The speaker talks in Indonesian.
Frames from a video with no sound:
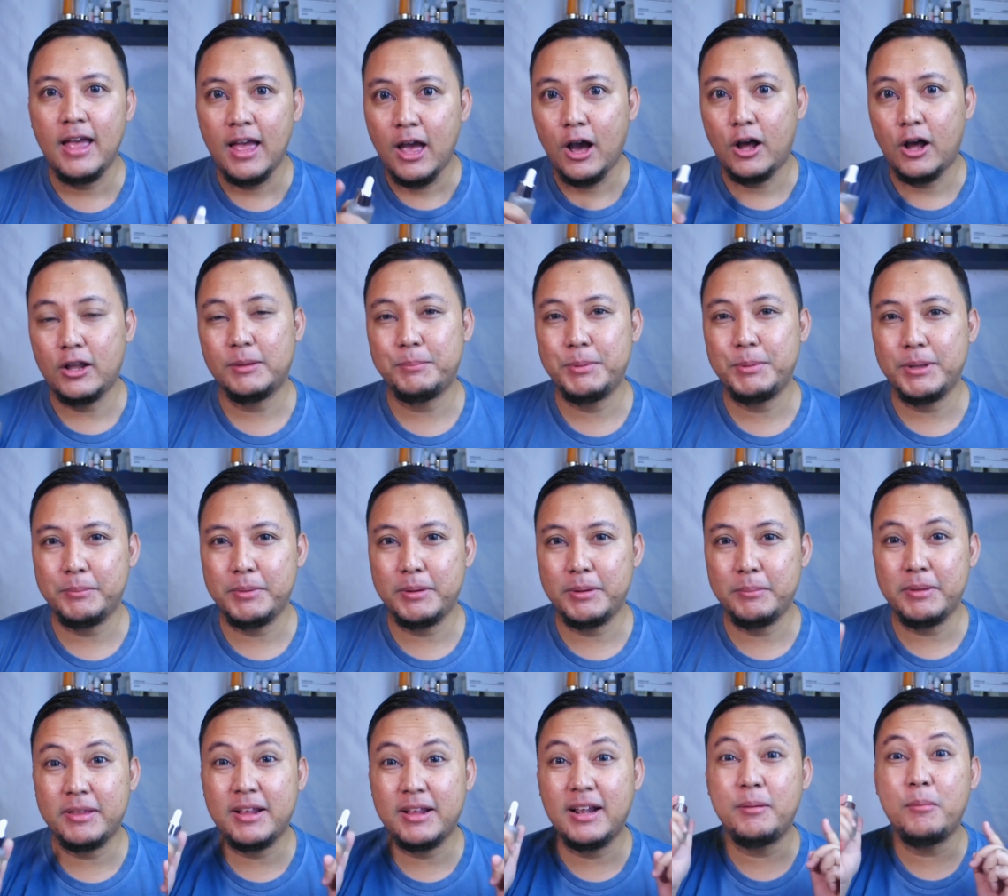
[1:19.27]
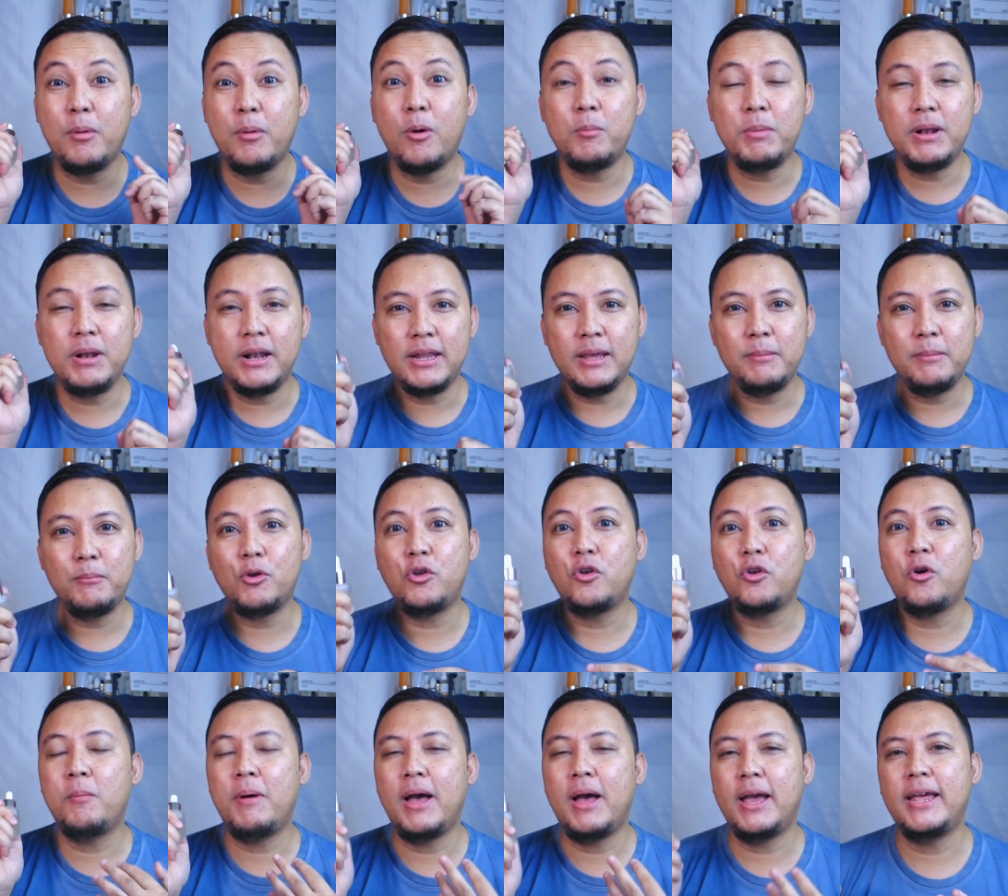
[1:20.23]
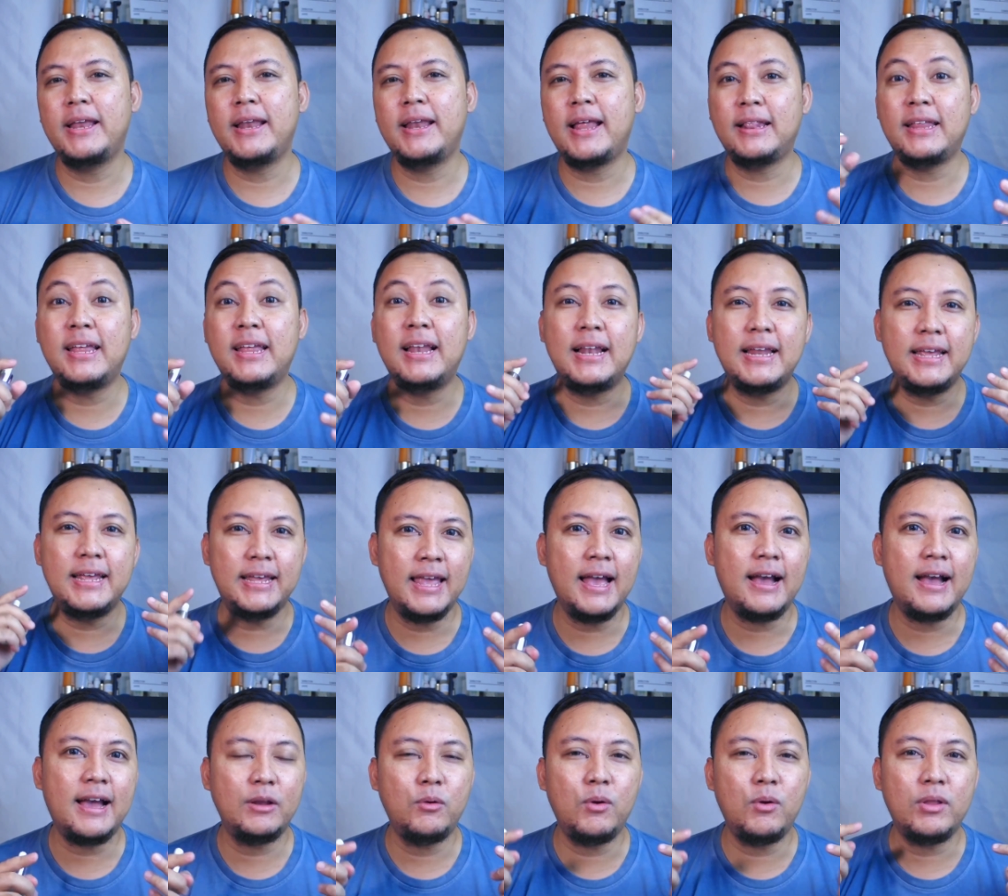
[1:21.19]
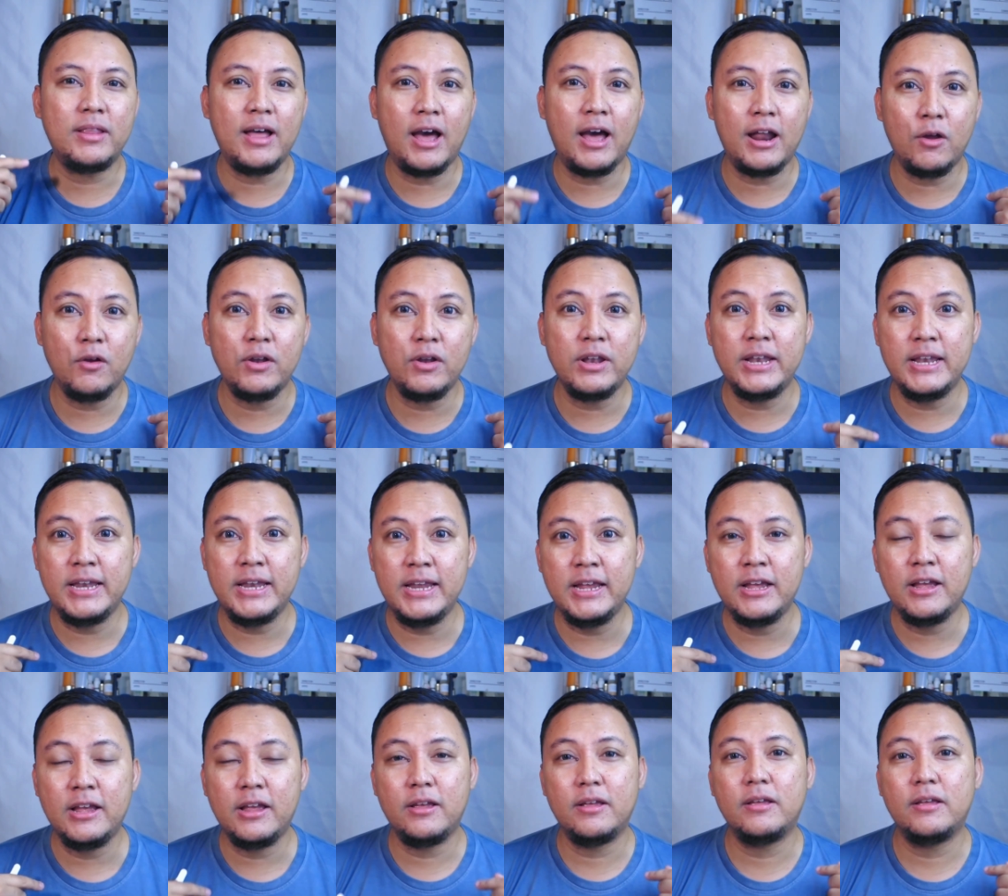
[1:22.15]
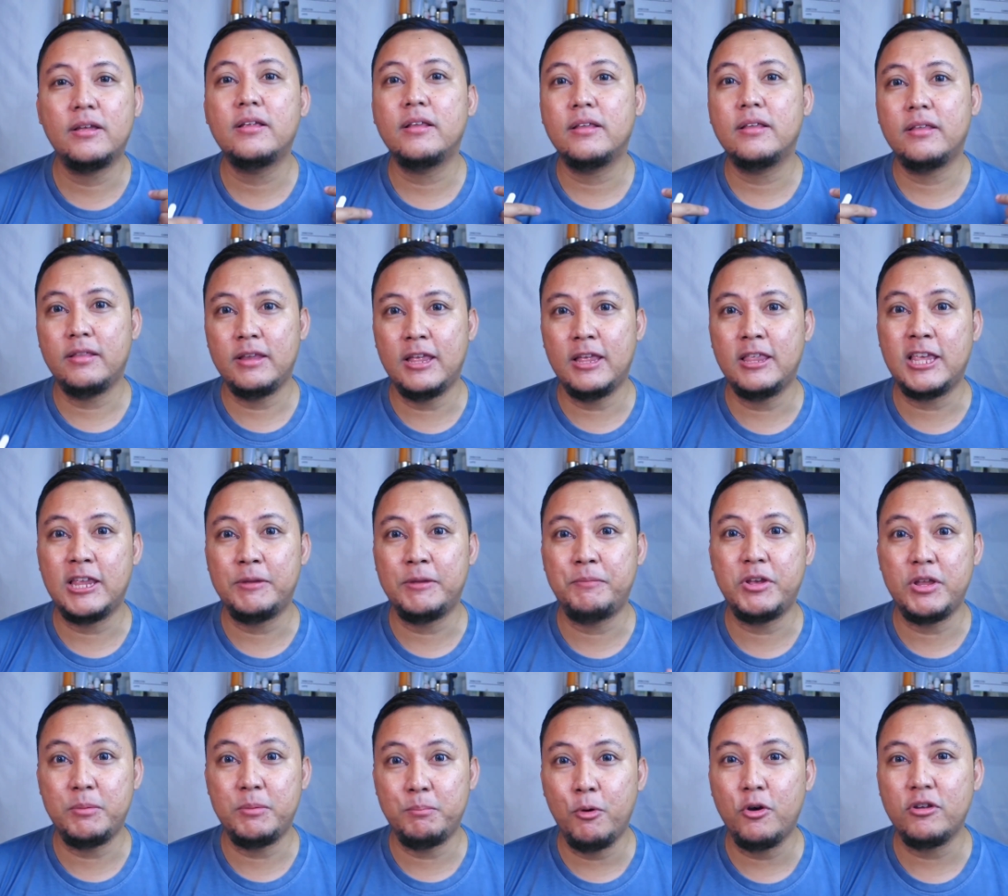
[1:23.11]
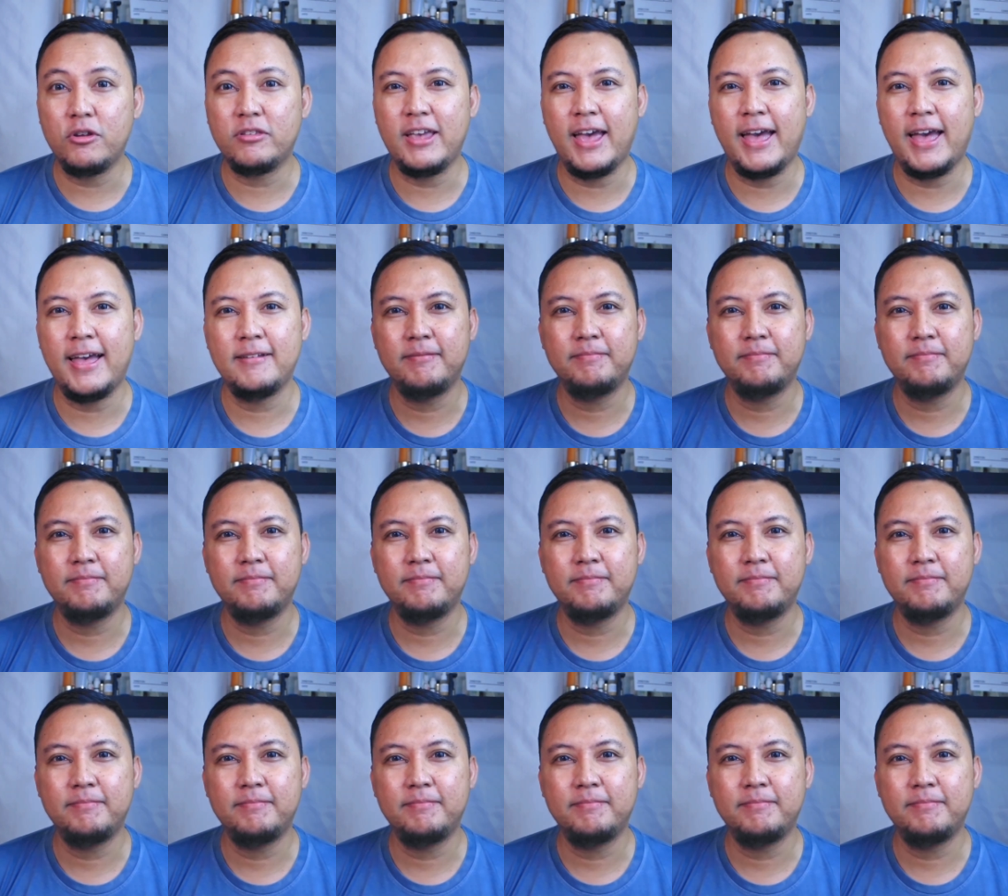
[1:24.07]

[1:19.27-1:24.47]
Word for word: kalau teman-teman misalnya mau beli mau nyobain nanti linknya akan gue taruh di description box ya